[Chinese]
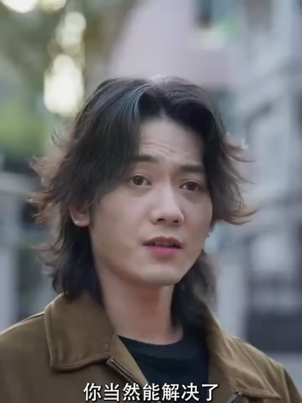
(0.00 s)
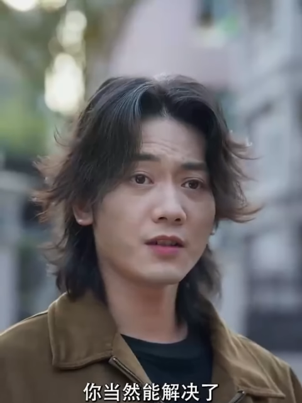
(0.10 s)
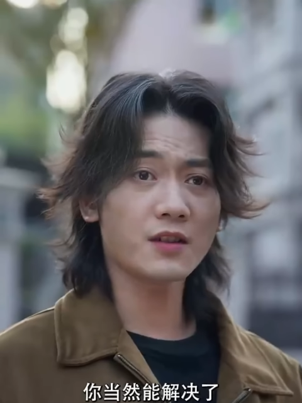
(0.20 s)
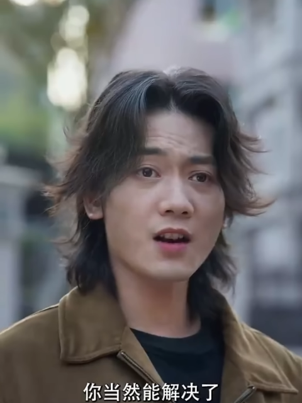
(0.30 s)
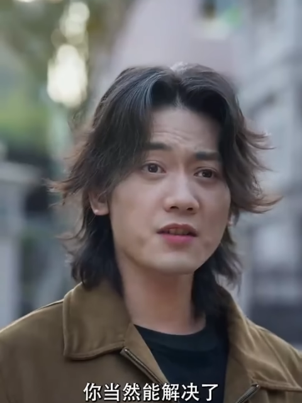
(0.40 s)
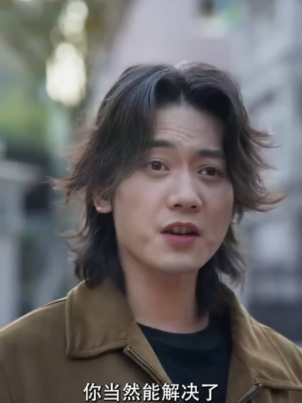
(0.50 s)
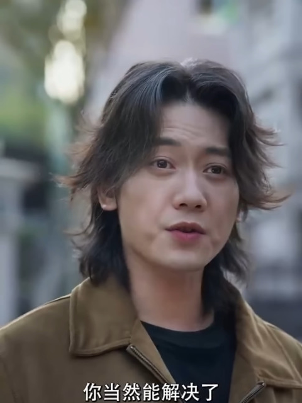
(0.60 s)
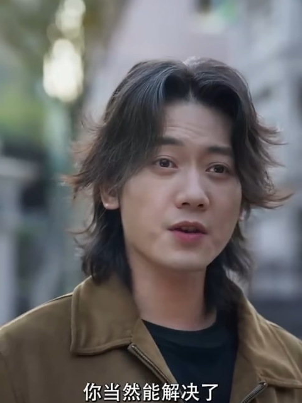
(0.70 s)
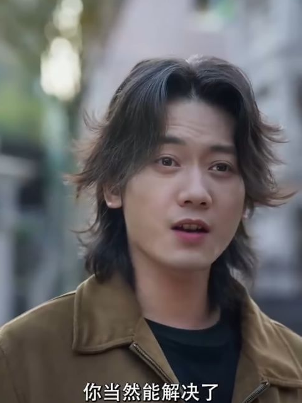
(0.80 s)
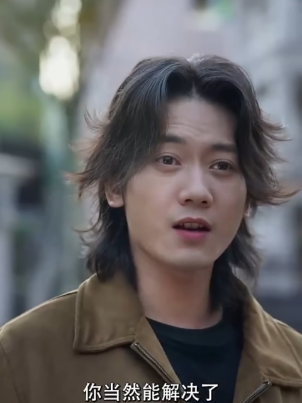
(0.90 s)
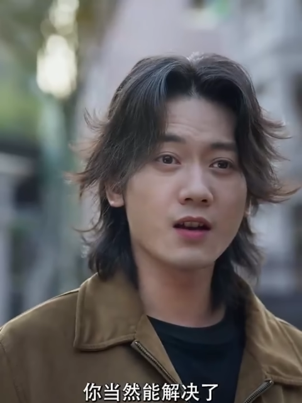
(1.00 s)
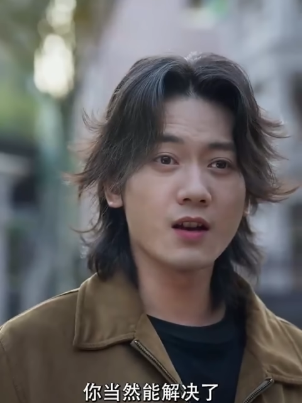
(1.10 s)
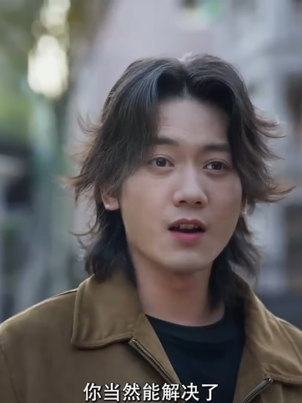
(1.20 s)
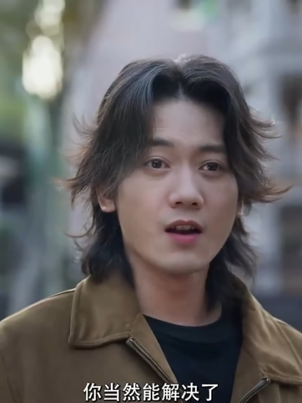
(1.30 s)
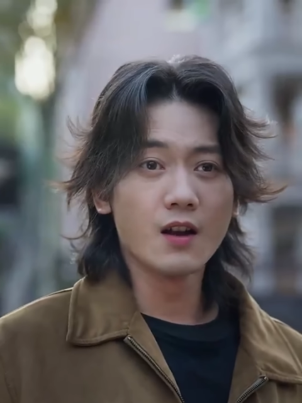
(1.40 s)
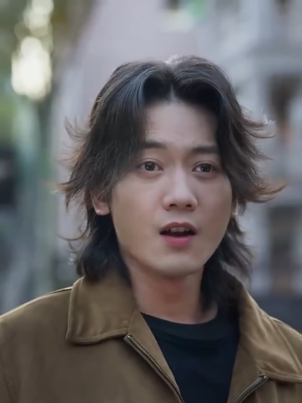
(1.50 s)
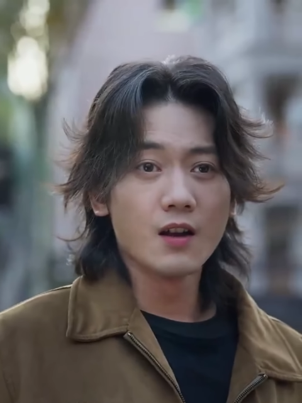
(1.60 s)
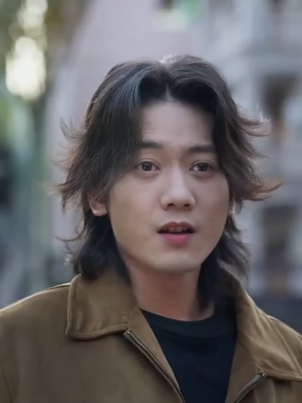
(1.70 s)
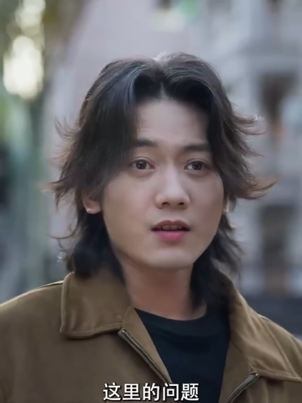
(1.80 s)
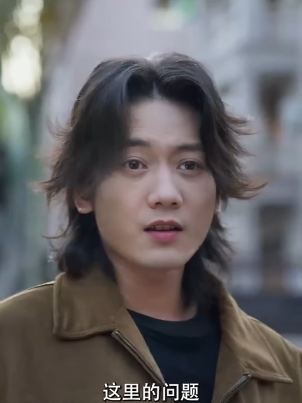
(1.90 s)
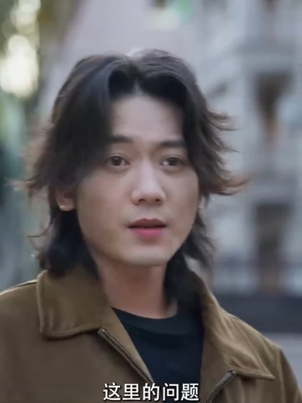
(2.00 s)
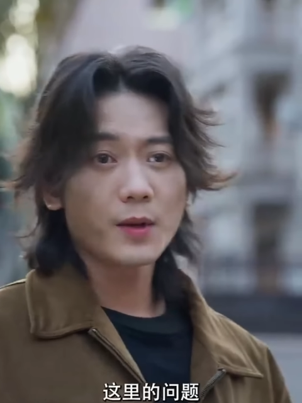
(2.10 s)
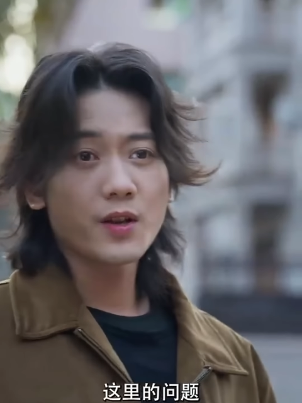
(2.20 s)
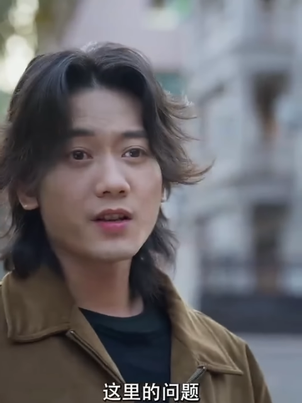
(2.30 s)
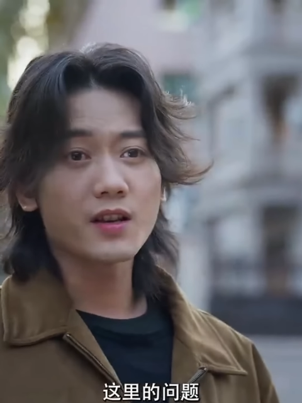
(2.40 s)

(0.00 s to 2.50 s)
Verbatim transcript: 你当然能解决了，这里的问